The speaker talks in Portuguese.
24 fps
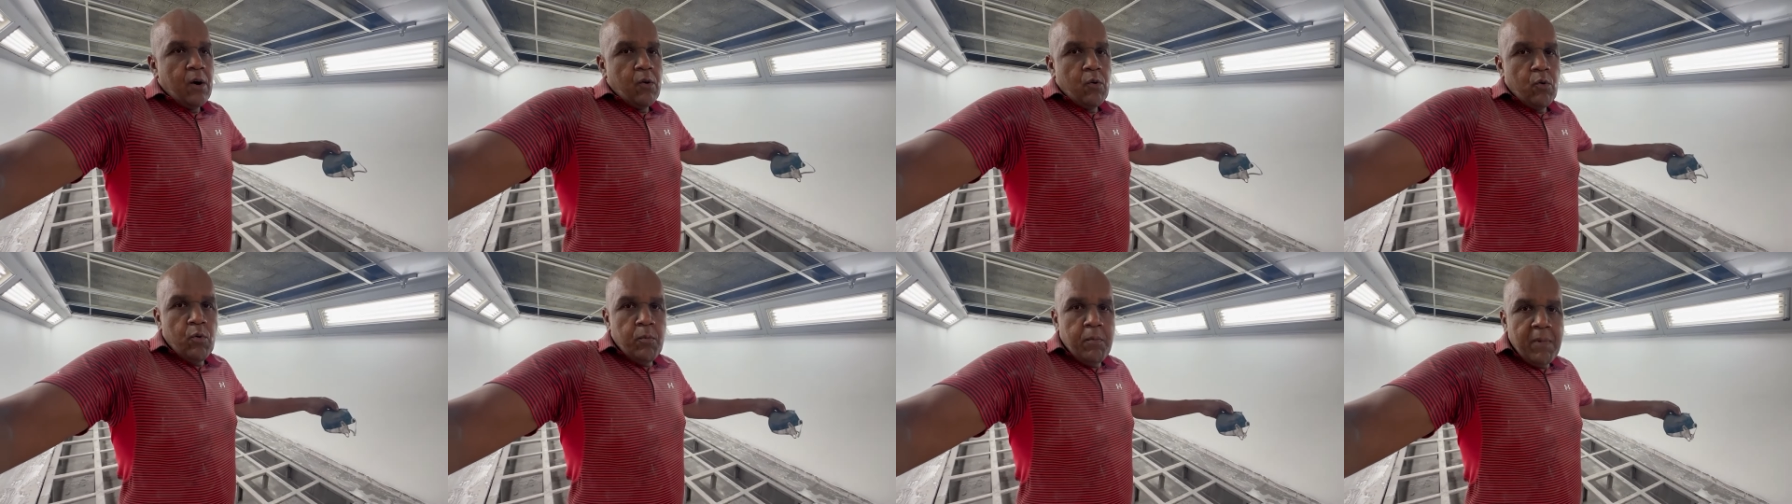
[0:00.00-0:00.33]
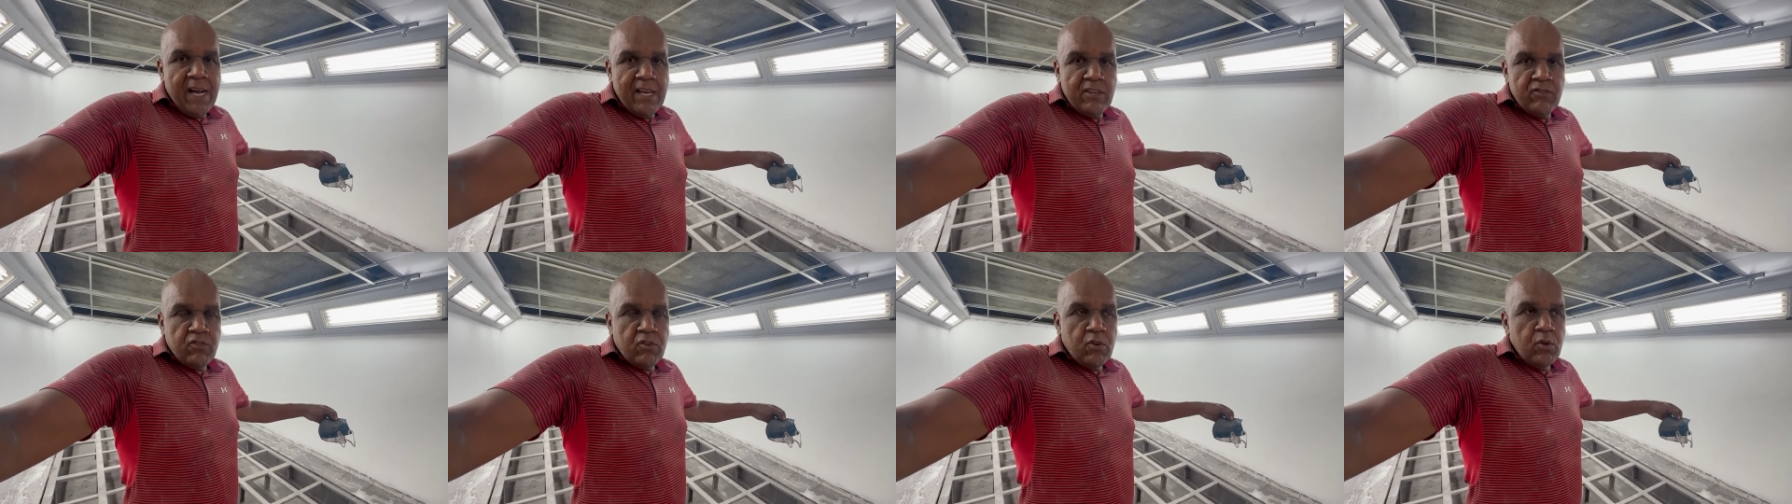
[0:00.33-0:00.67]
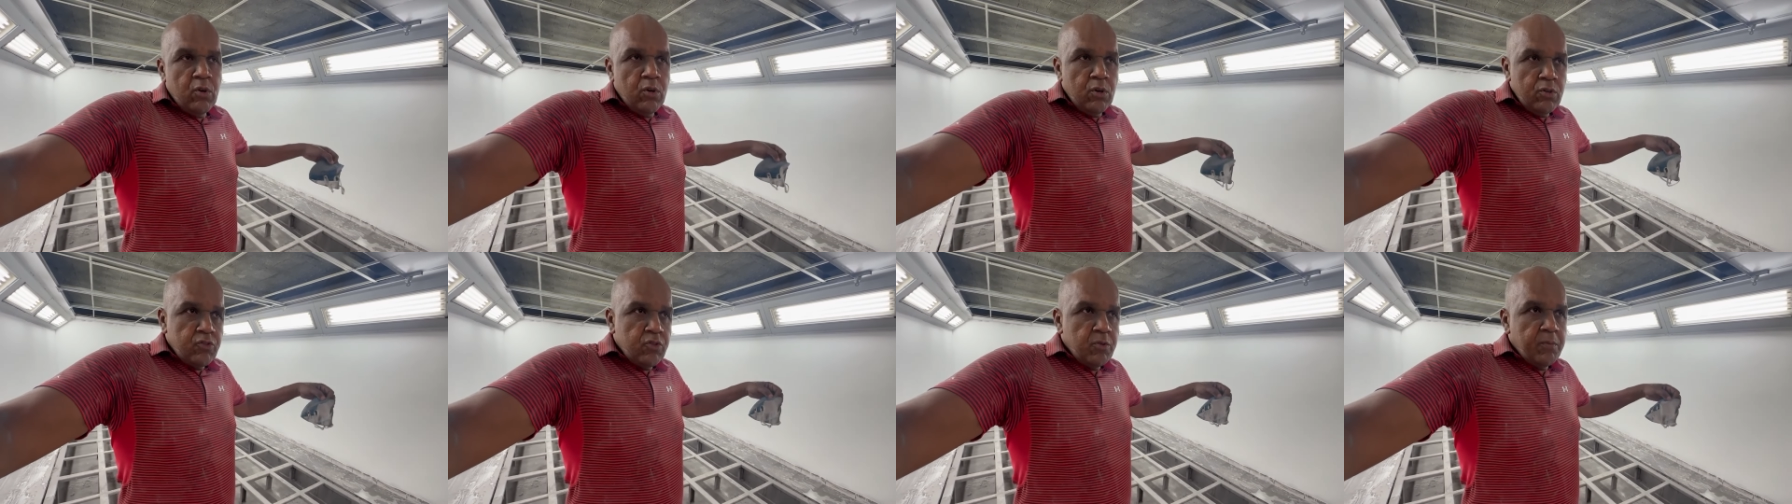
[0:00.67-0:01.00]
o mais
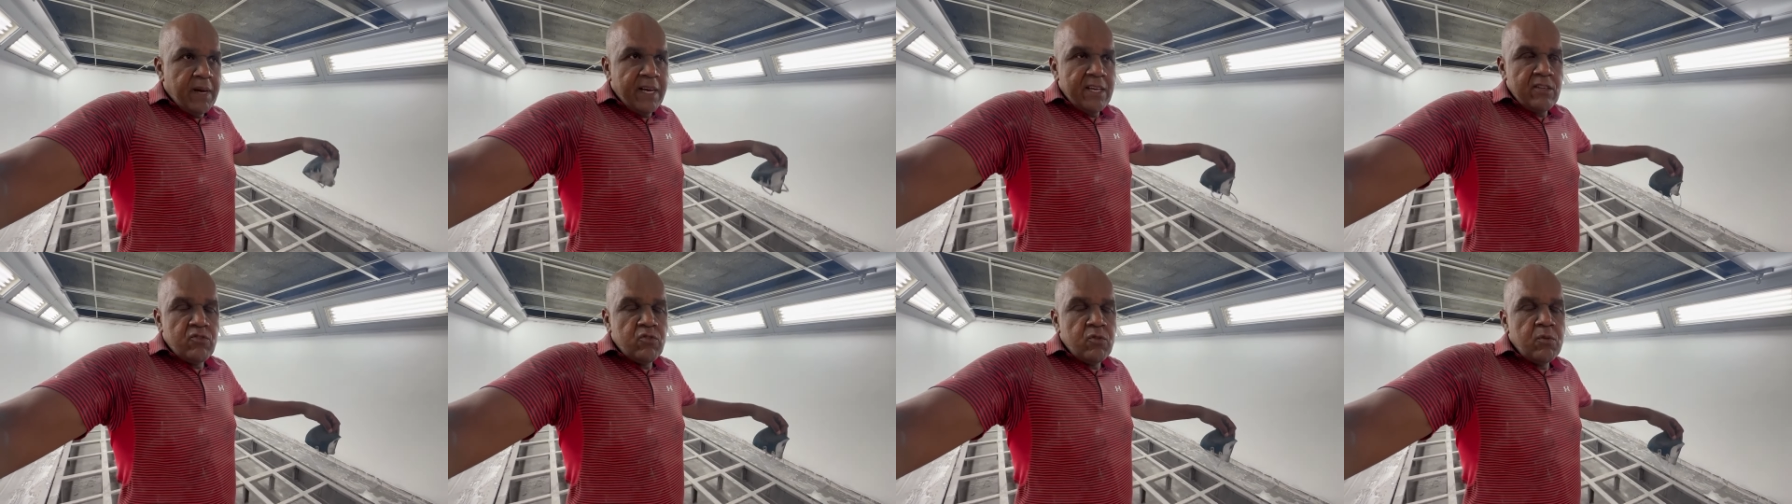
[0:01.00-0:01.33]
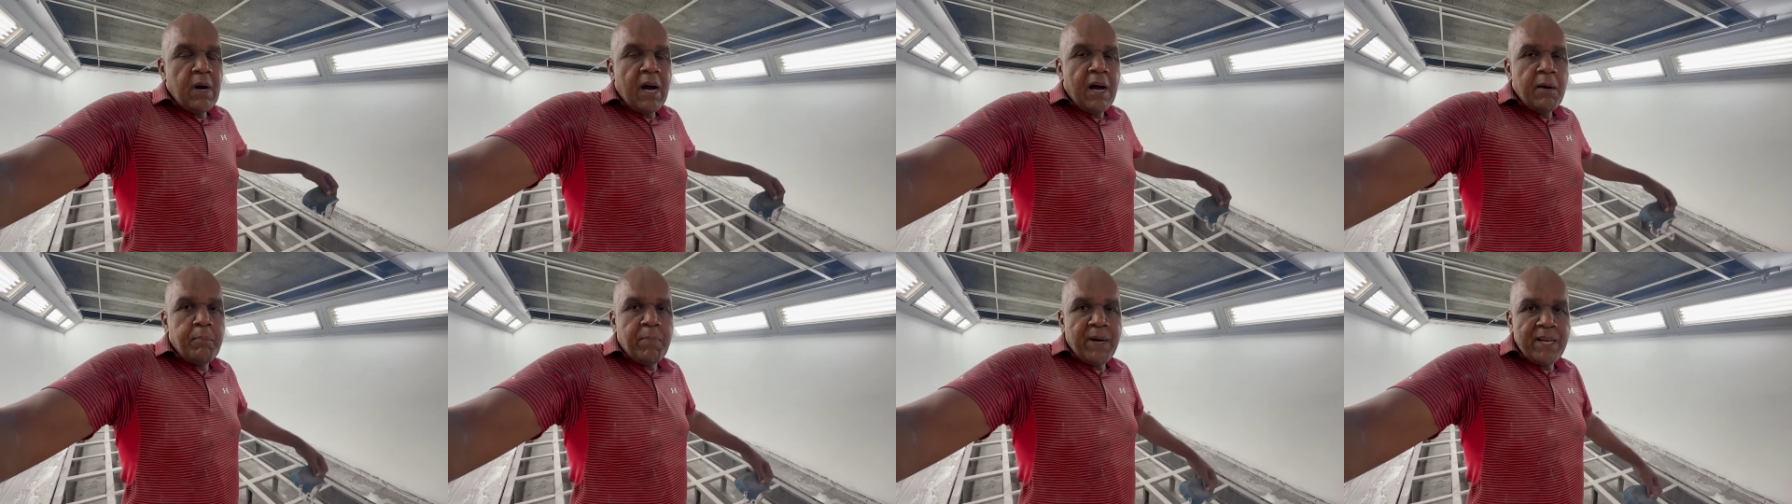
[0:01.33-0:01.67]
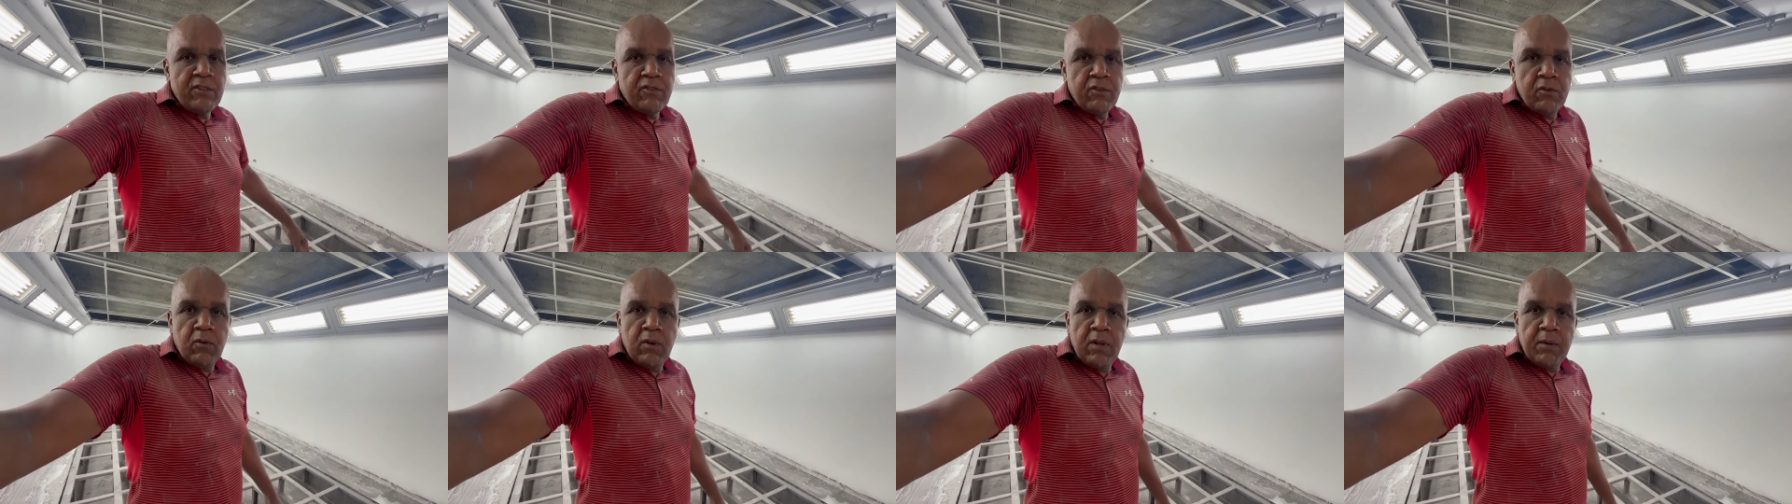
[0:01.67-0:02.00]
grosso, mas a
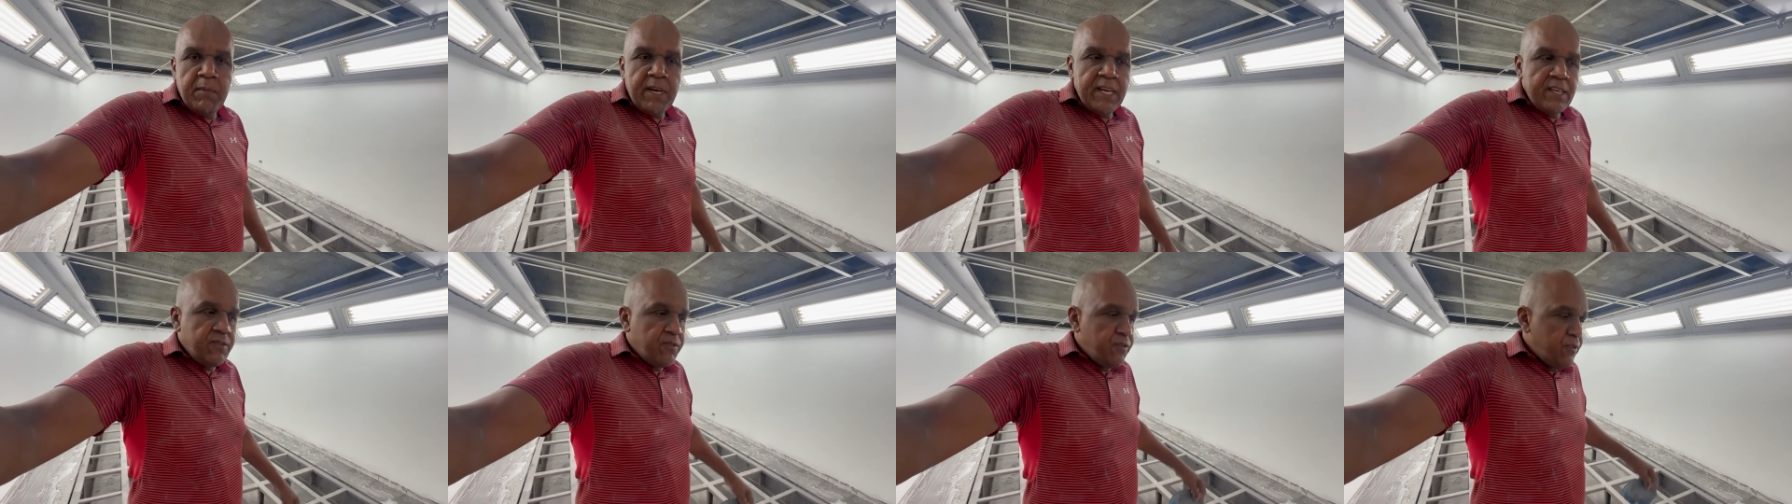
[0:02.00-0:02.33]
partícula mais